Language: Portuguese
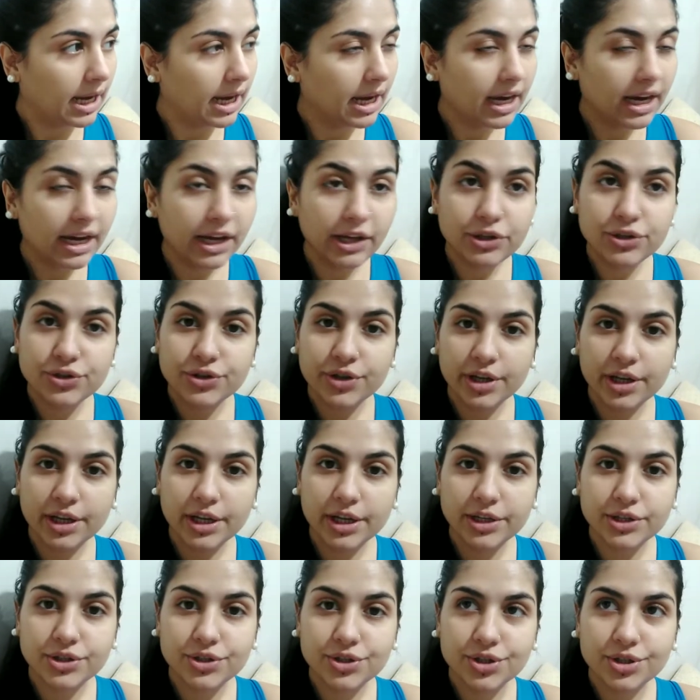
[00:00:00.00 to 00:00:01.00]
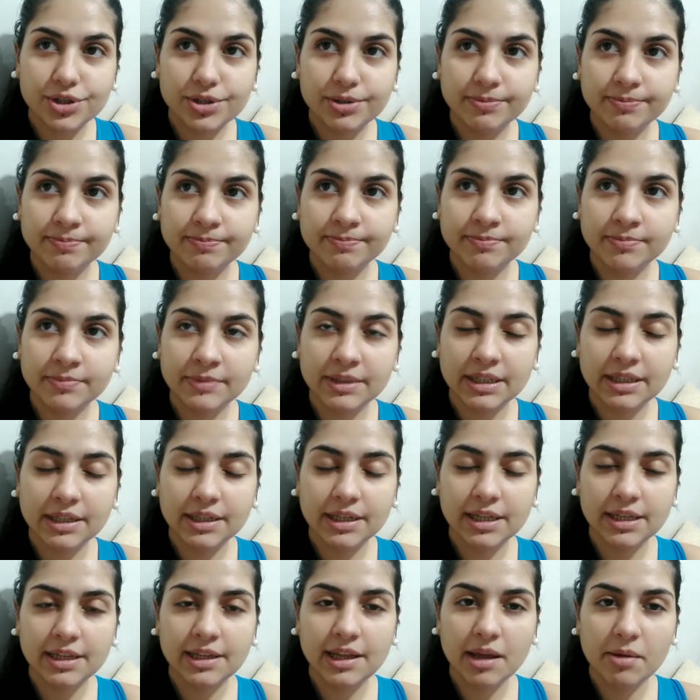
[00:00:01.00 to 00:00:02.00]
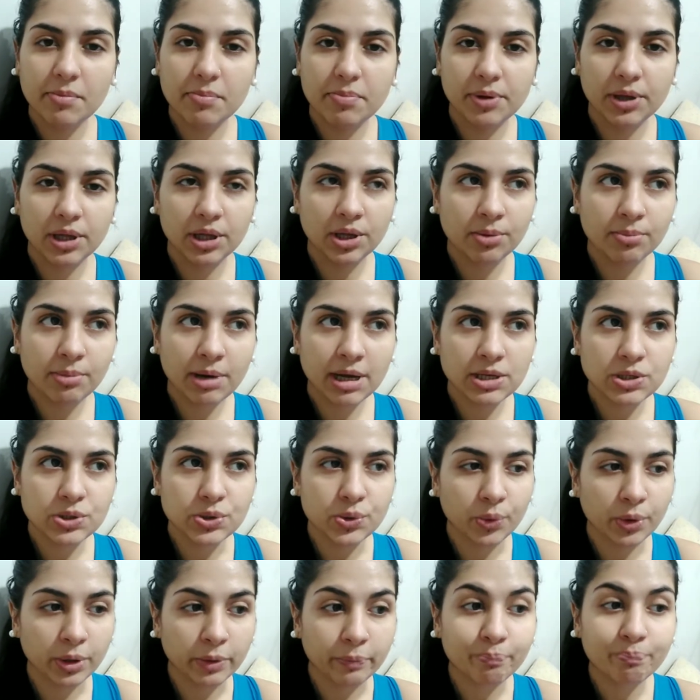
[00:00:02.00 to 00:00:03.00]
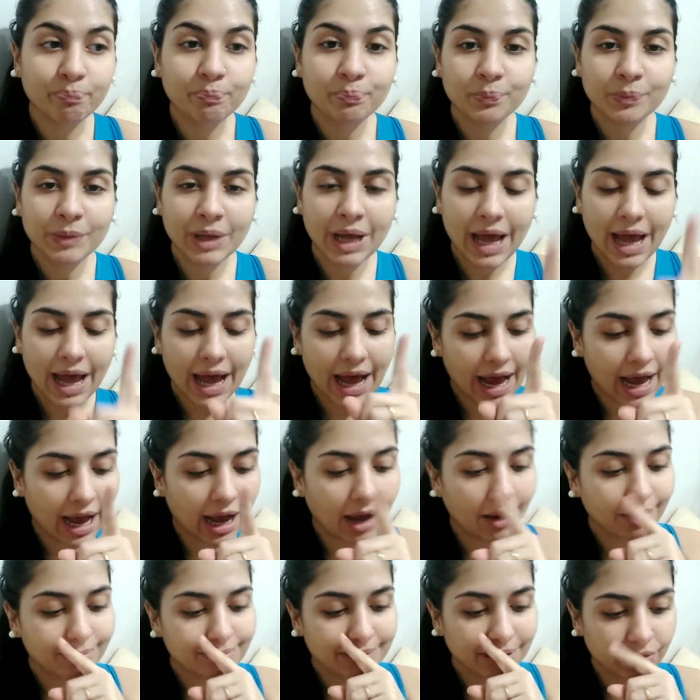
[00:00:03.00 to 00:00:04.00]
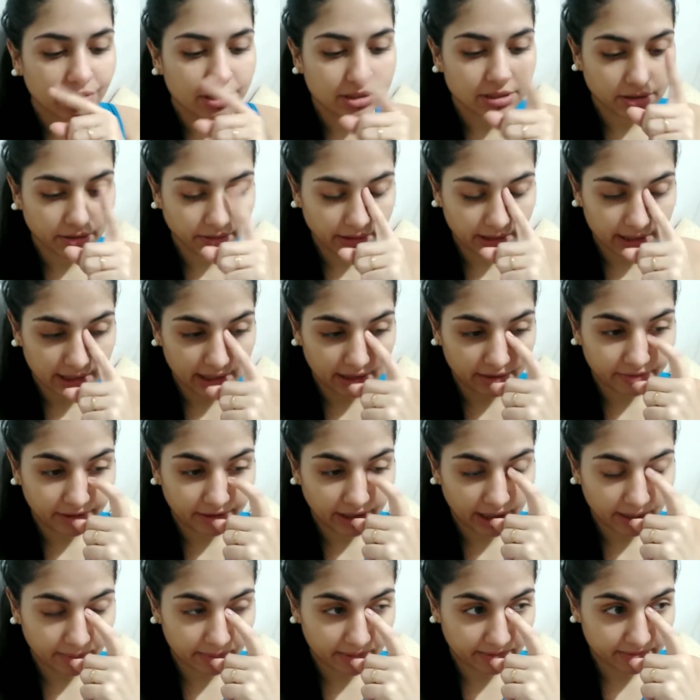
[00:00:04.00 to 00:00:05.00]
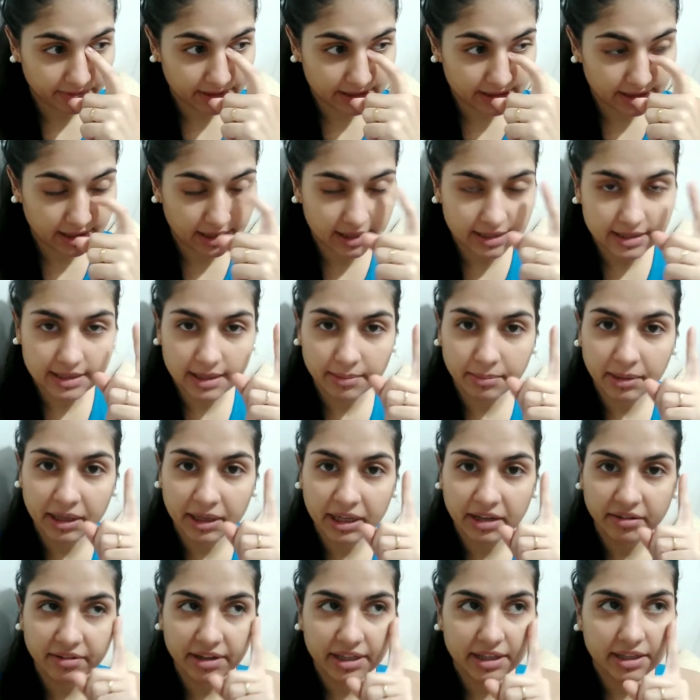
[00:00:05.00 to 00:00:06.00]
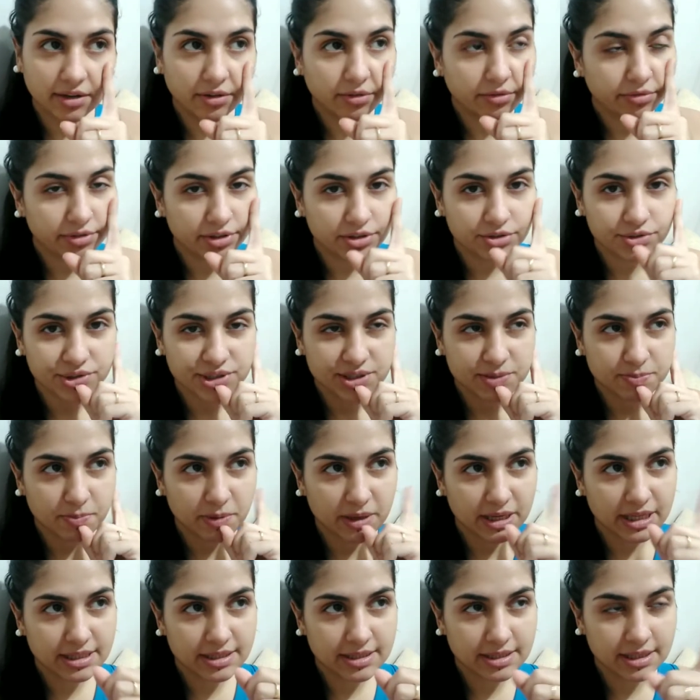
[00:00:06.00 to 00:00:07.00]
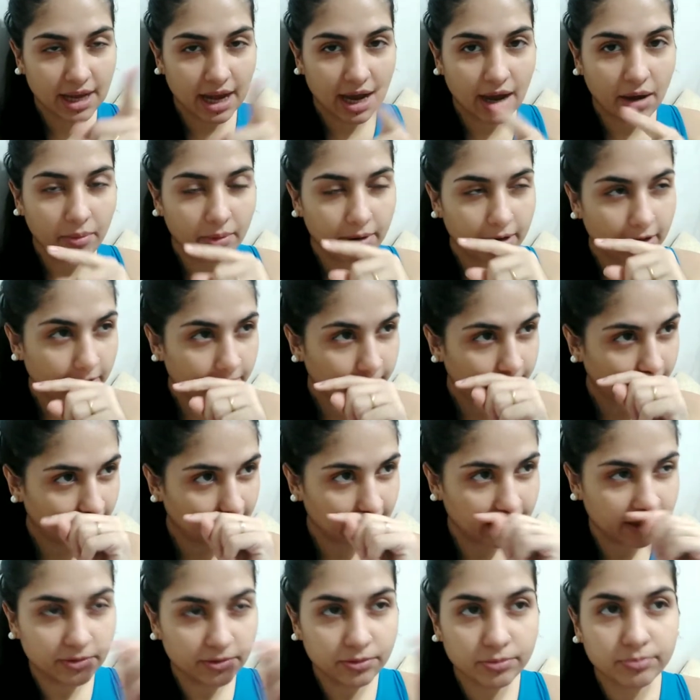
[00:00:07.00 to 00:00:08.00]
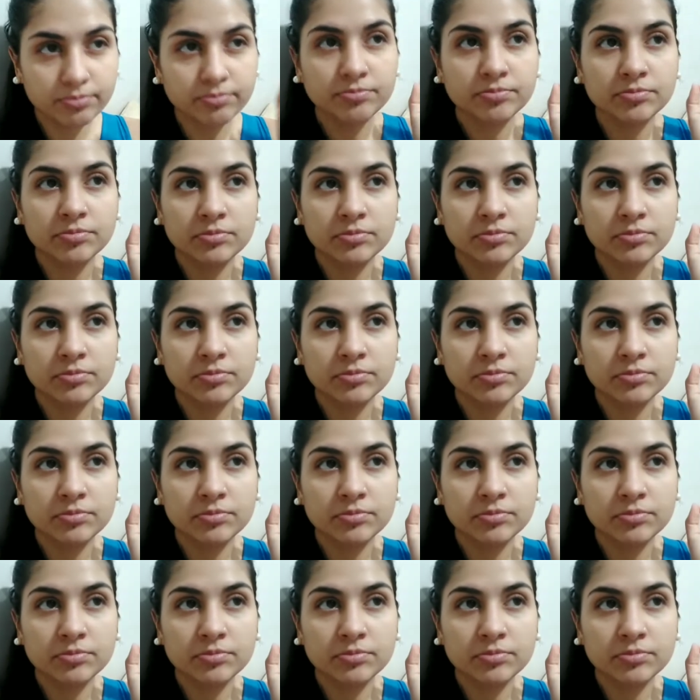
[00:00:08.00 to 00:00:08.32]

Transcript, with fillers: Ai, gente, que tempinho mais ruim. Ah, uma coisa que eu queria falar pra vocês, amanhã vai ter um vídeo especial aí falando